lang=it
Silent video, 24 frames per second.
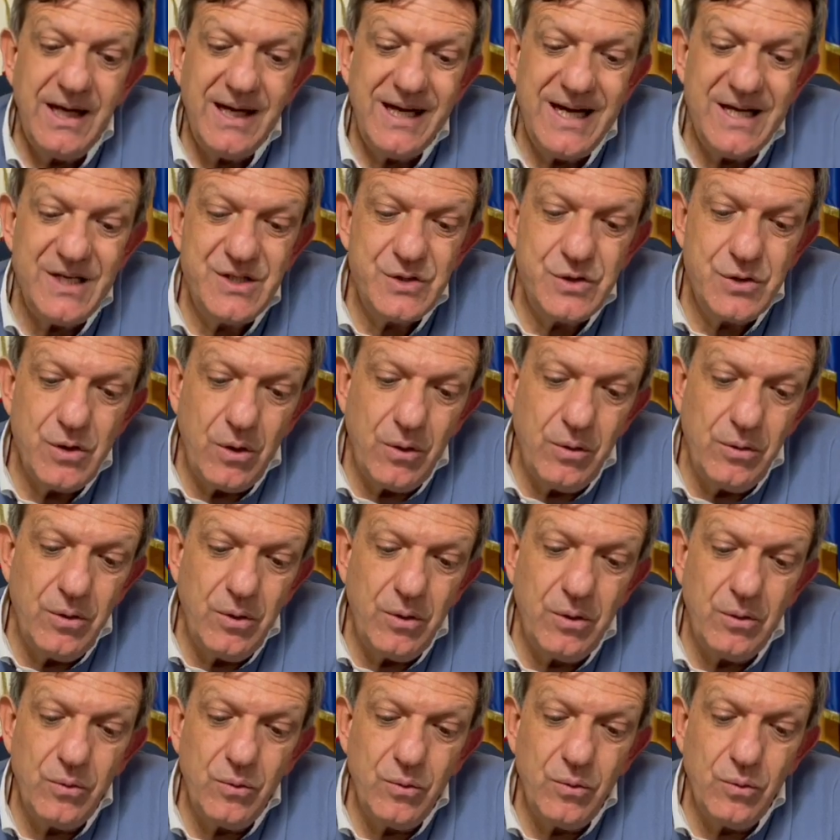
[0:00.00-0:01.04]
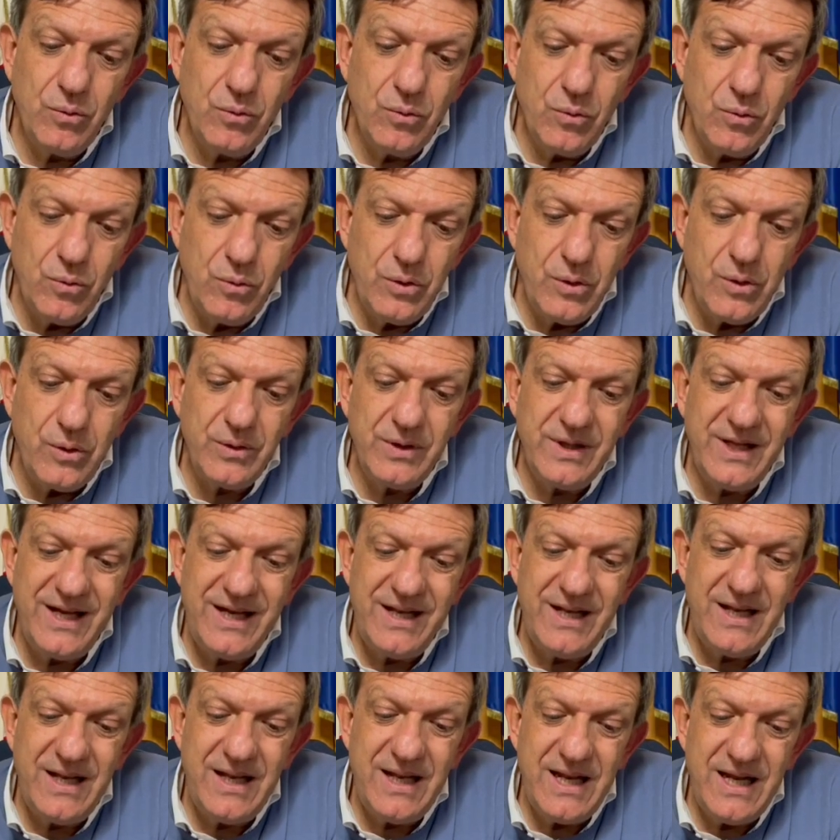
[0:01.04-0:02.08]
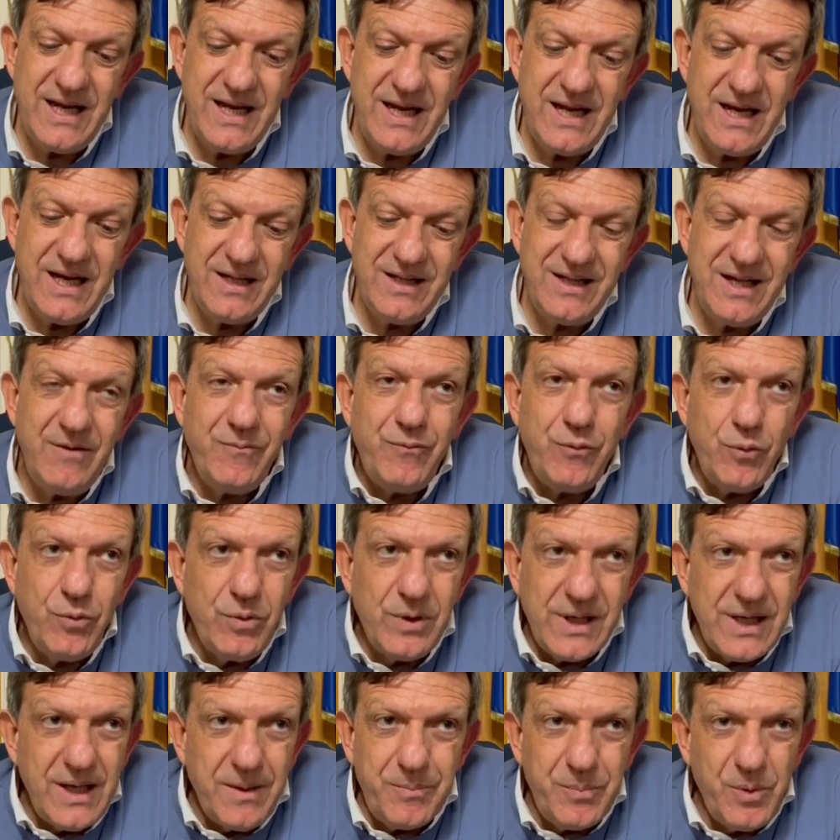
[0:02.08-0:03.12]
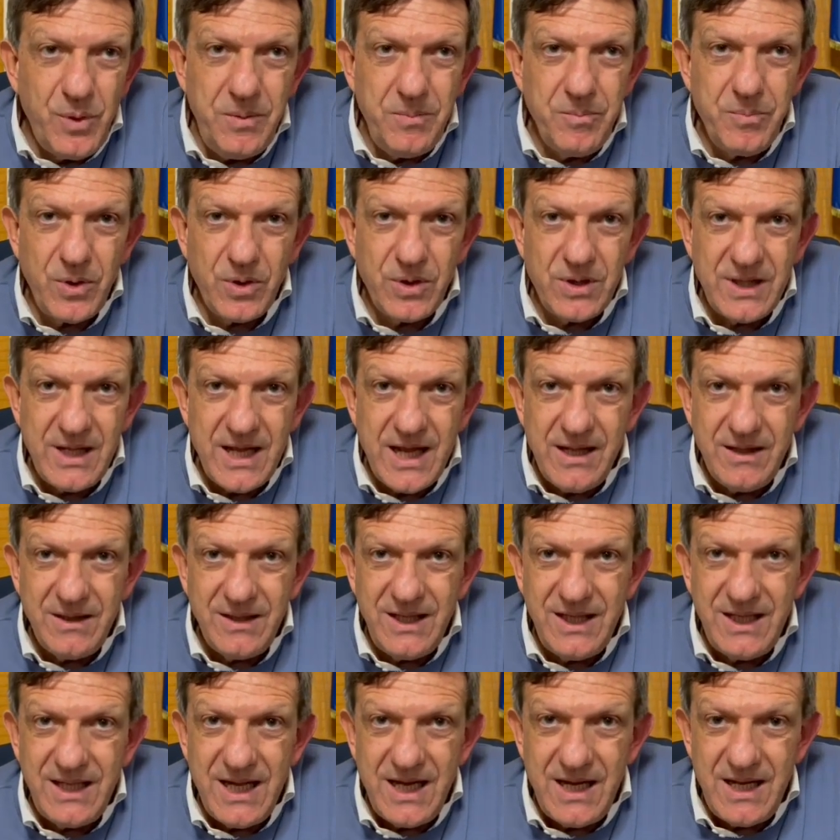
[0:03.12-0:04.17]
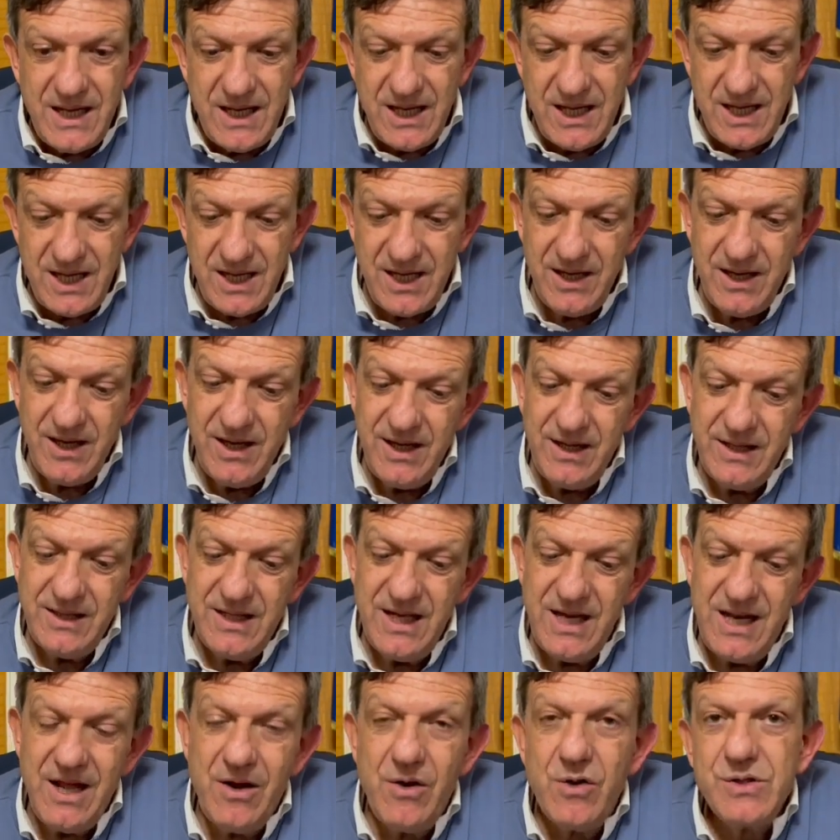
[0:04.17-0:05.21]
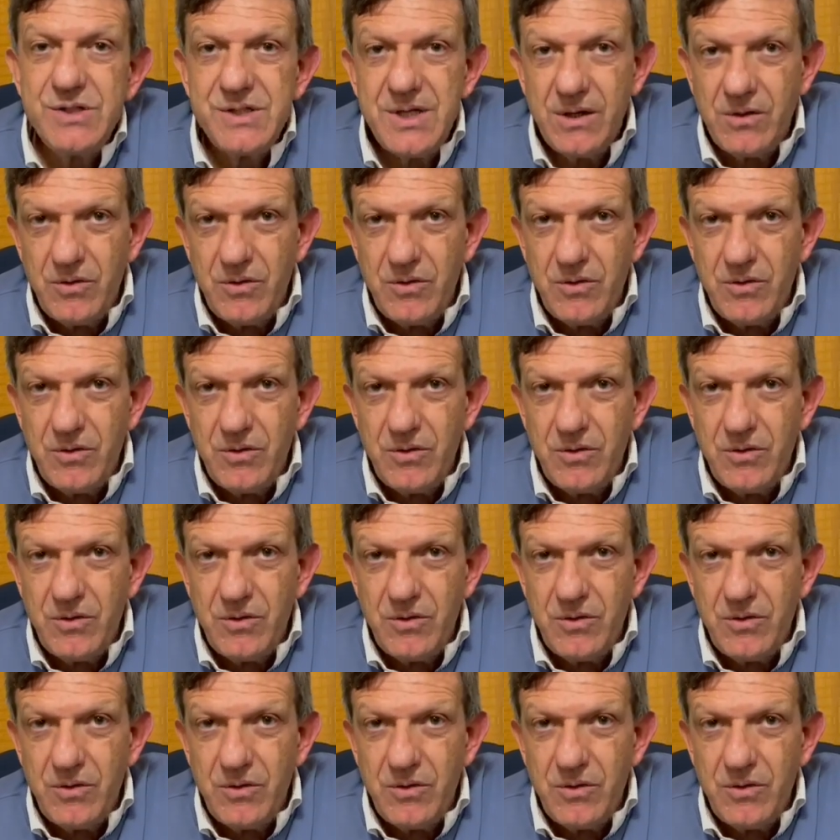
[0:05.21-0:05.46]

che sono uno delle, dei fulcri più importanti del, della nostra